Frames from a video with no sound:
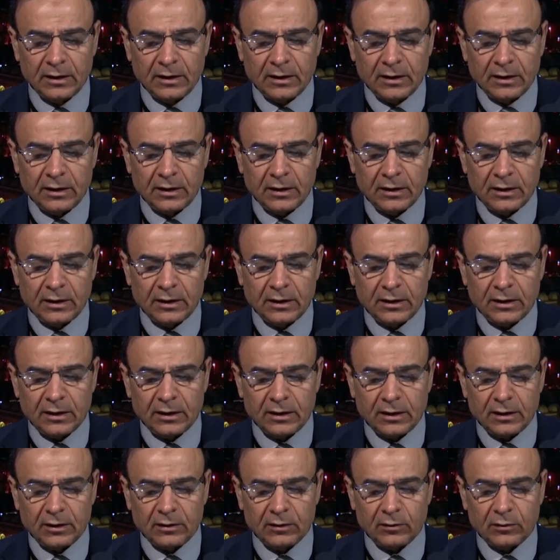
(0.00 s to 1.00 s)

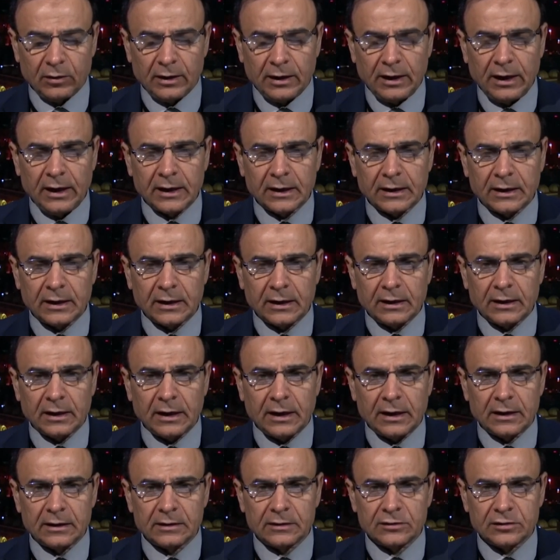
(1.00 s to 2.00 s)
آه، ولكن
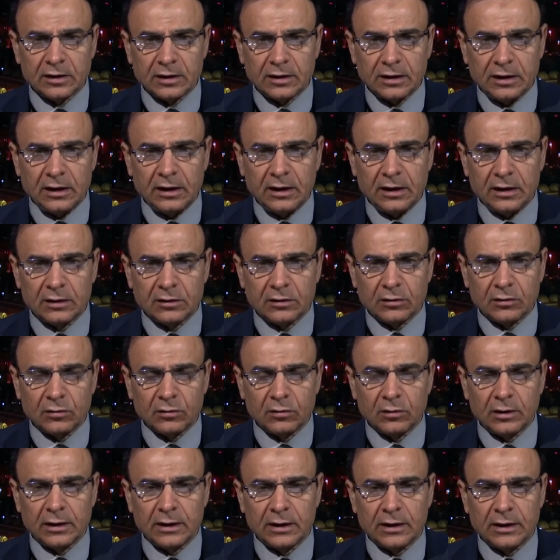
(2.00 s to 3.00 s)
الجديد
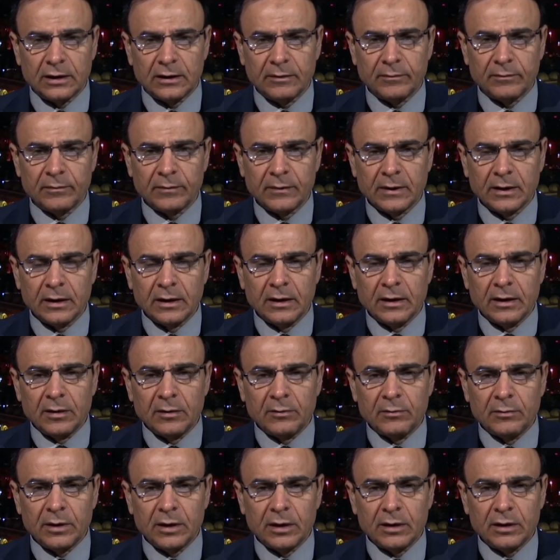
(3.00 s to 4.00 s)
هو
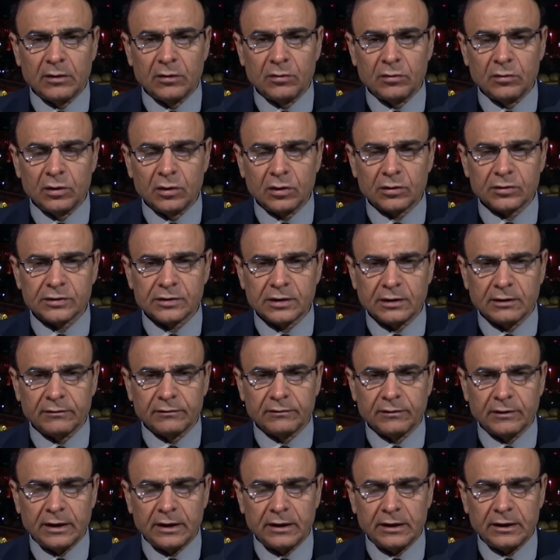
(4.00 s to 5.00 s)
بأنه
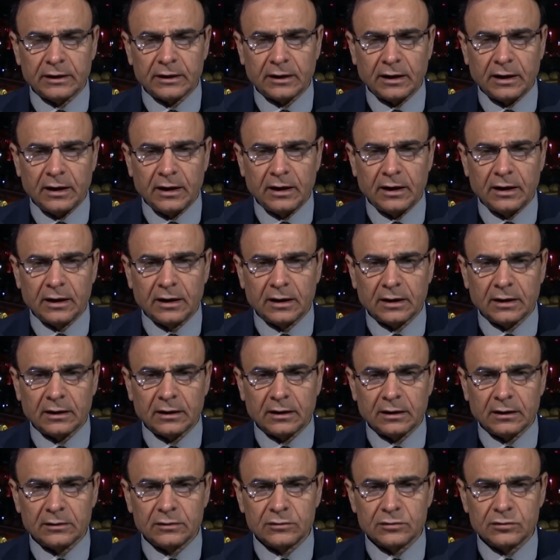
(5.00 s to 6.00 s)
يقصف العراق
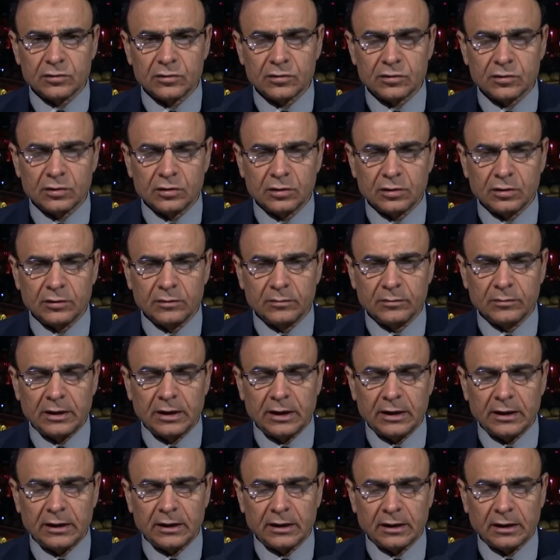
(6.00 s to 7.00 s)
جزء من
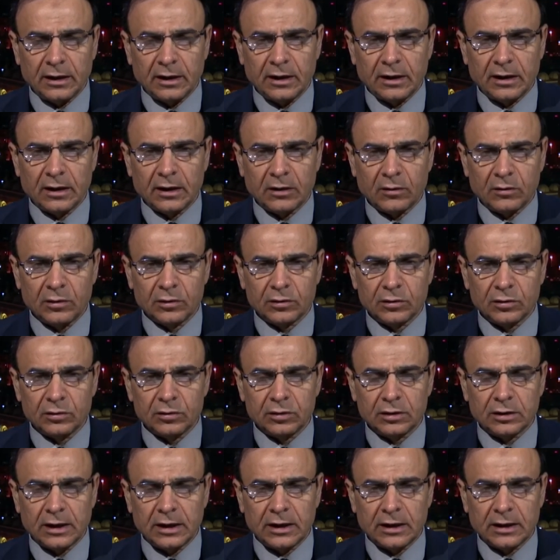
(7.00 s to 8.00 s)
العراق
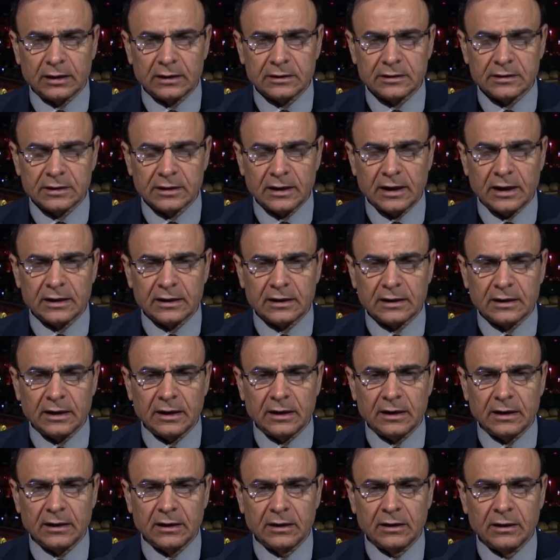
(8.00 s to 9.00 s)
وتنتهك
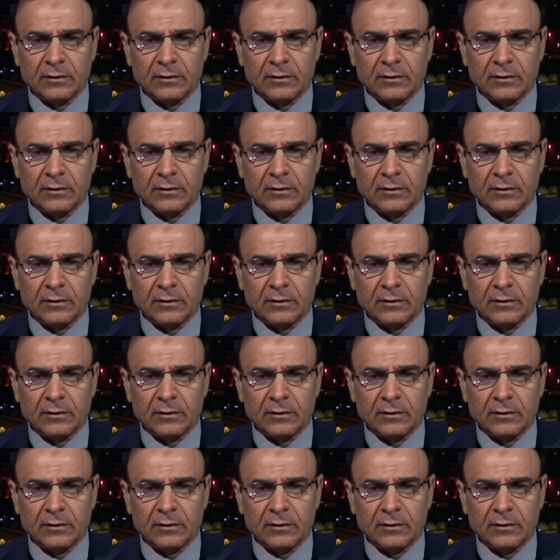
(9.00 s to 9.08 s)
سيادته